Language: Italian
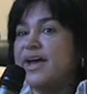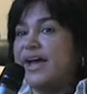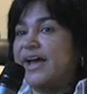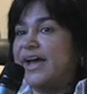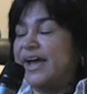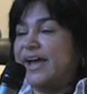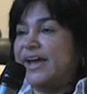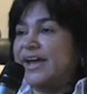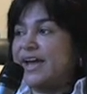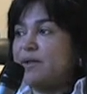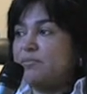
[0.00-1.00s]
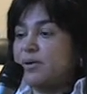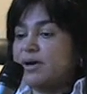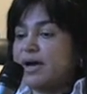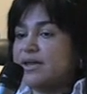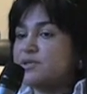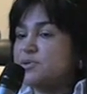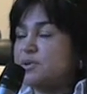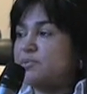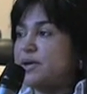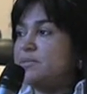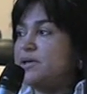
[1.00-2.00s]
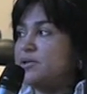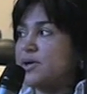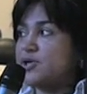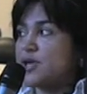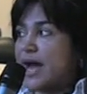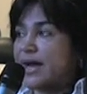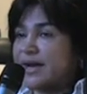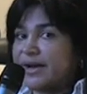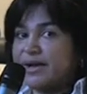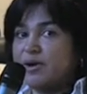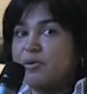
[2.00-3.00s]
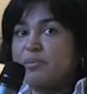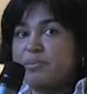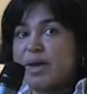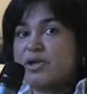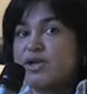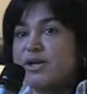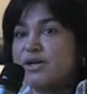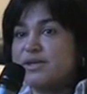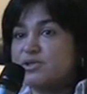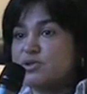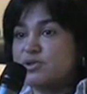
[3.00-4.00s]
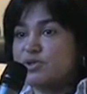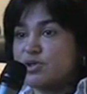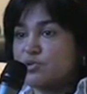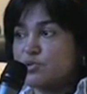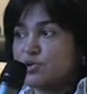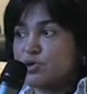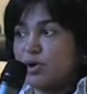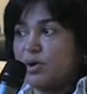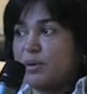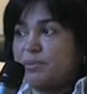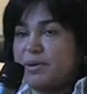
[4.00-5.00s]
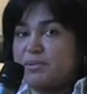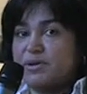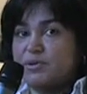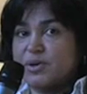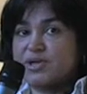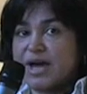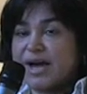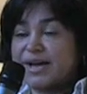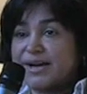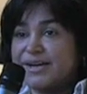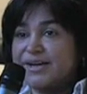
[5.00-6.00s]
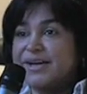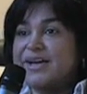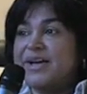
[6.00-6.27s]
è, è, è, bloccata sui primi due chakra, è un piacere sostenuto solo ai primi due chakra